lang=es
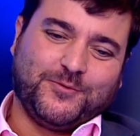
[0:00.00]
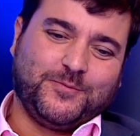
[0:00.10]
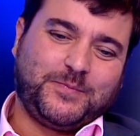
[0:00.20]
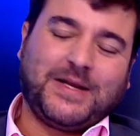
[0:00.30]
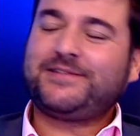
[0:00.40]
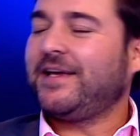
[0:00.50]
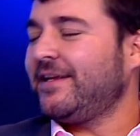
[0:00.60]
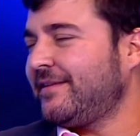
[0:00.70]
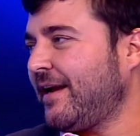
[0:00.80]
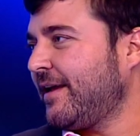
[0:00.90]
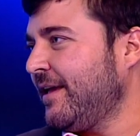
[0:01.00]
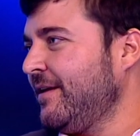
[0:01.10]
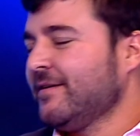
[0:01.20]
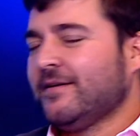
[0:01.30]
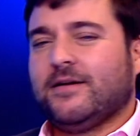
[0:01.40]
Un placer estar aquí,
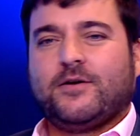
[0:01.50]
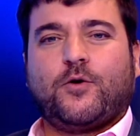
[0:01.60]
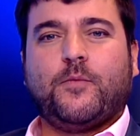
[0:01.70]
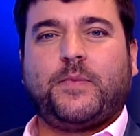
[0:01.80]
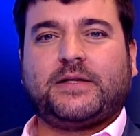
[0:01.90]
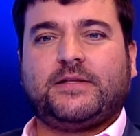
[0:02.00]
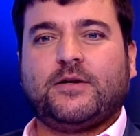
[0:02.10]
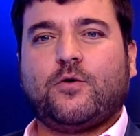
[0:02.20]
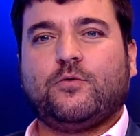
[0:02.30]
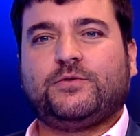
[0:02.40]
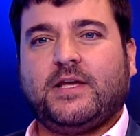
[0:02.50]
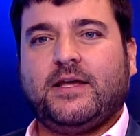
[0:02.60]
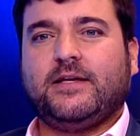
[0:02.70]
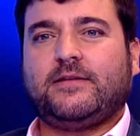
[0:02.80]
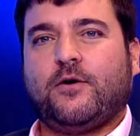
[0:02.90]
compartir con
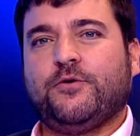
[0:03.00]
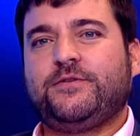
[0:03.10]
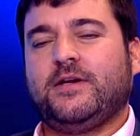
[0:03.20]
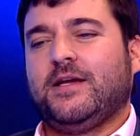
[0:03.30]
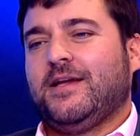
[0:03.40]
ustedes esta noche.